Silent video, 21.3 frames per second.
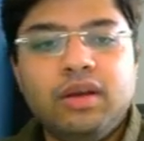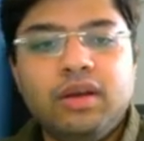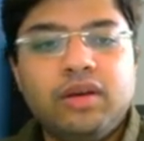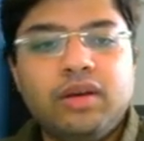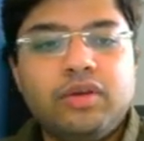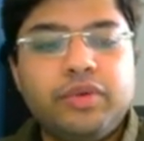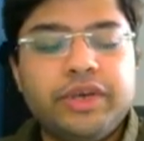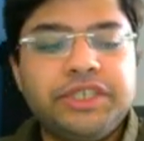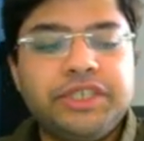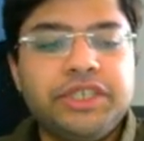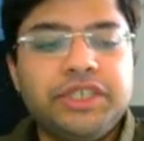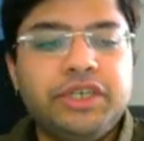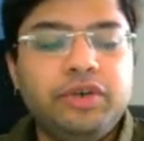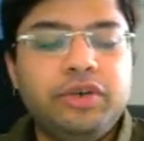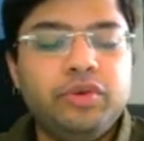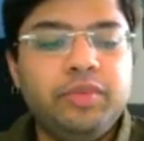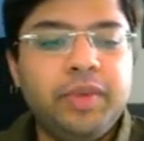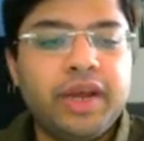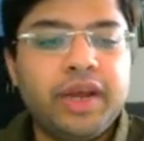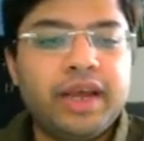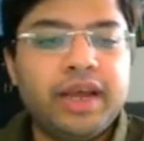क्वेश्चन
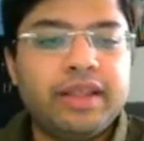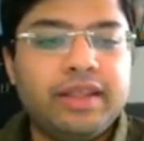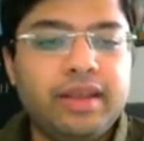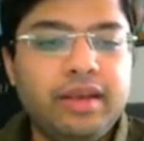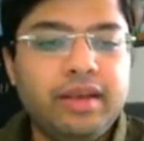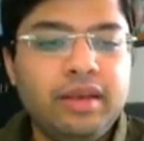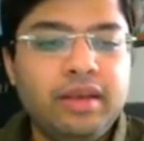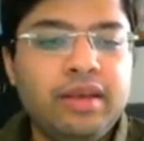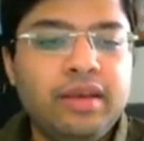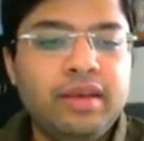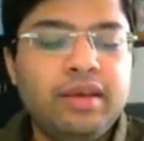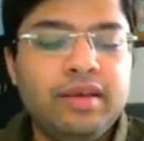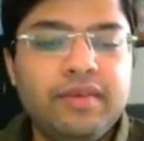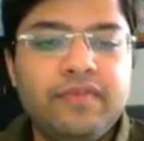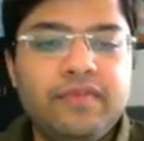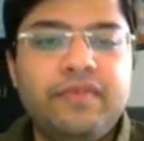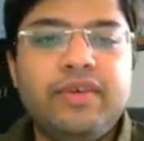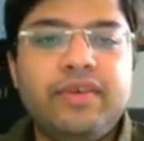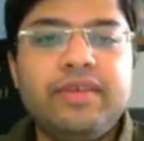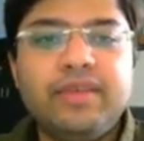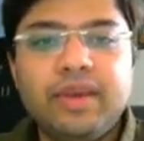टू पर आते हैं
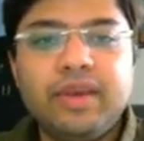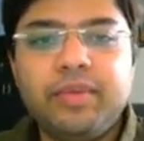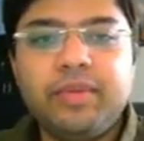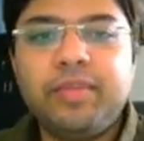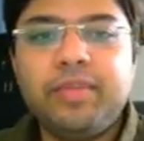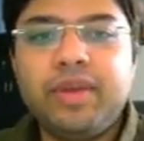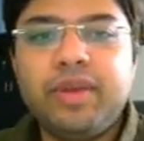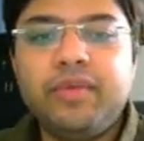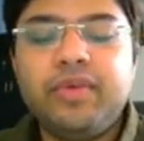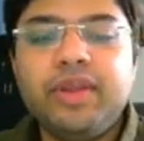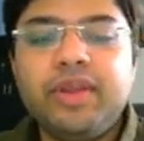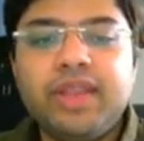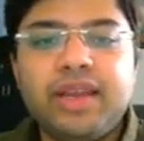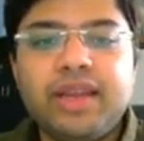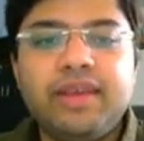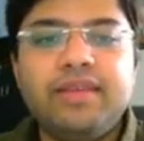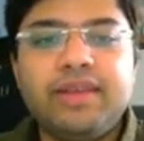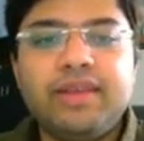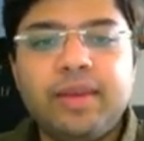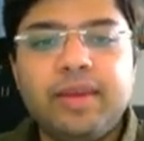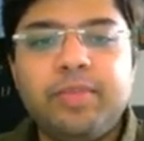फिर से हम अपना वही
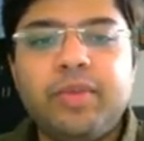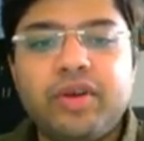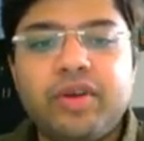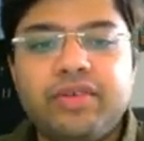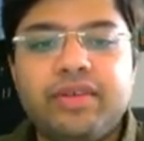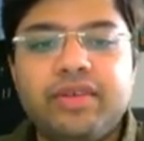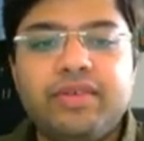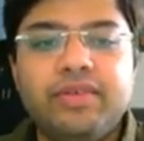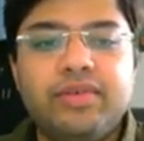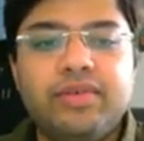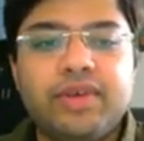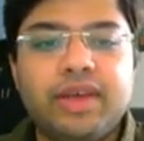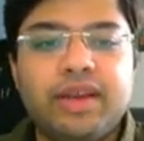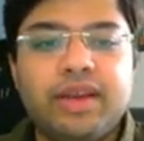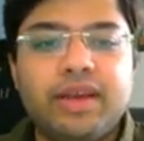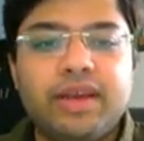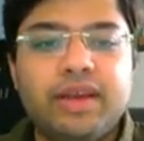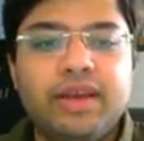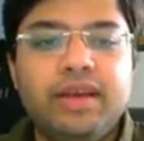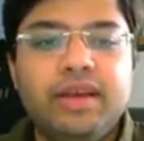थ्री स्टेप प्रोसेस यूज़ करेंगे